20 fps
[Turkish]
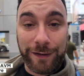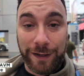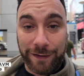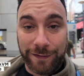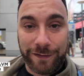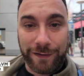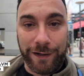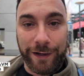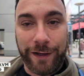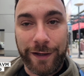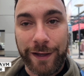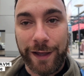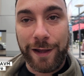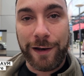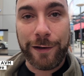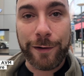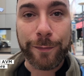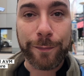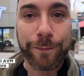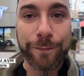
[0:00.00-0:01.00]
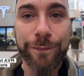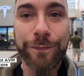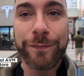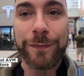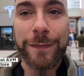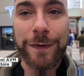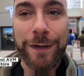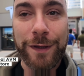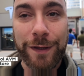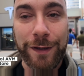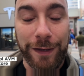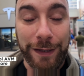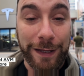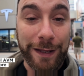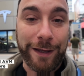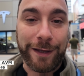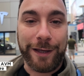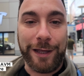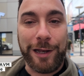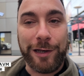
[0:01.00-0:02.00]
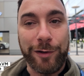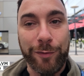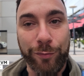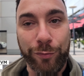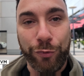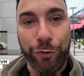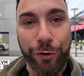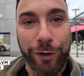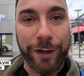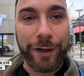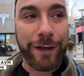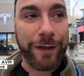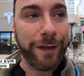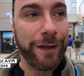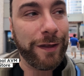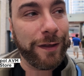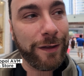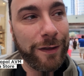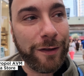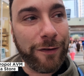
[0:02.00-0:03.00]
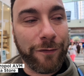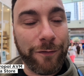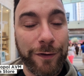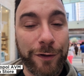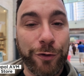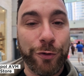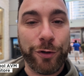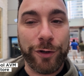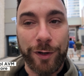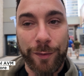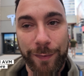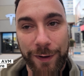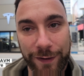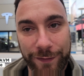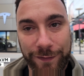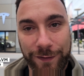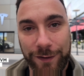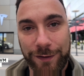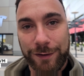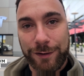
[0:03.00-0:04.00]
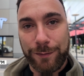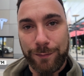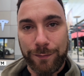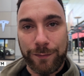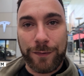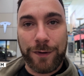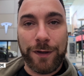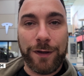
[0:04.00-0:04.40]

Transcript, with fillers: Tesla'ya geldim. Niye geldim buraya? Videoda da bahsettim.